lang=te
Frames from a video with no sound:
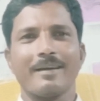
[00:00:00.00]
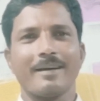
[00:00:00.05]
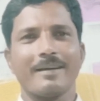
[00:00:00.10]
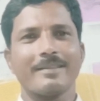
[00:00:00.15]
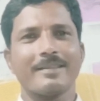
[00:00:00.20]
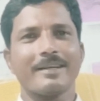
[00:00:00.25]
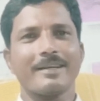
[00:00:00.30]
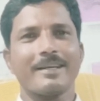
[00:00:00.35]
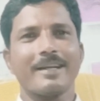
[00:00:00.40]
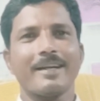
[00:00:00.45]

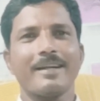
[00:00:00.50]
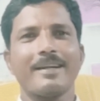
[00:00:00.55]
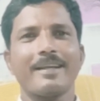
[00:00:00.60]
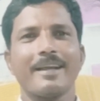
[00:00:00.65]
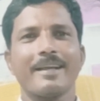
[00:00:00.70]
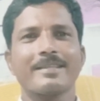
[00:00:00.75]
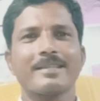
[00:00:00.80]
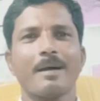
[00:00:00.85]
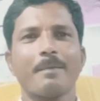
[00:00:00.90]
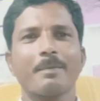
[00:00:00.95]
అయితే టెట్
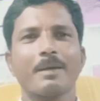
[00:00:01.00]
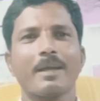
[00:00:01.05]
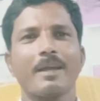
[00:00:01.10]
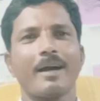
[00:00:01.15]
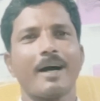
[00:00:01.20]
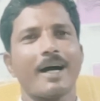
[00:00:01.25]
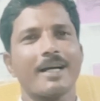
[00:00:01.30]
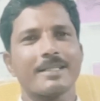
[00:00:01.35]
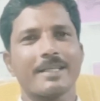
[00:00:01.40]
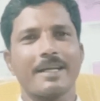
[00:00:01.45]
ఎగ్జామ్కి
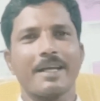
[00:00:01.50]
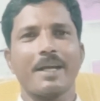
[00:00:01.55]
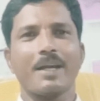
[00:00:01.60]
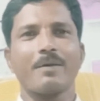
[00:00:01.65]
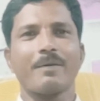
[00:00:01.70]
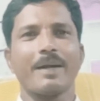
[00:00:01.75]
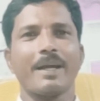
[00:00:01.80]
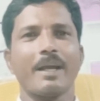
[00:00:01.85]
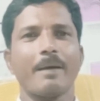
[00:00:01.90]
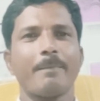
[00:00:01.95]

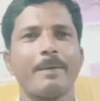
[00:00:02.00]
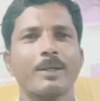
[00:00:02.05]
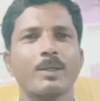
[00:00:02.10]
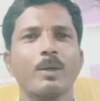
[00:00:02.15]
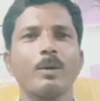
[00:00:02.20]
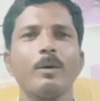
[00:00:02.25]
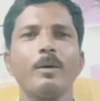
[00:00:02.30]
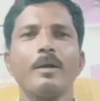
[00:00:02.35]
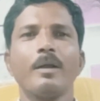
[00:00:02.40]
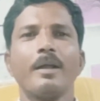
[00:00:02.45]
హాజరయ్యేటువంటి
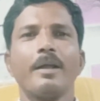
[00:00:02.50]
అభ్యర్థులు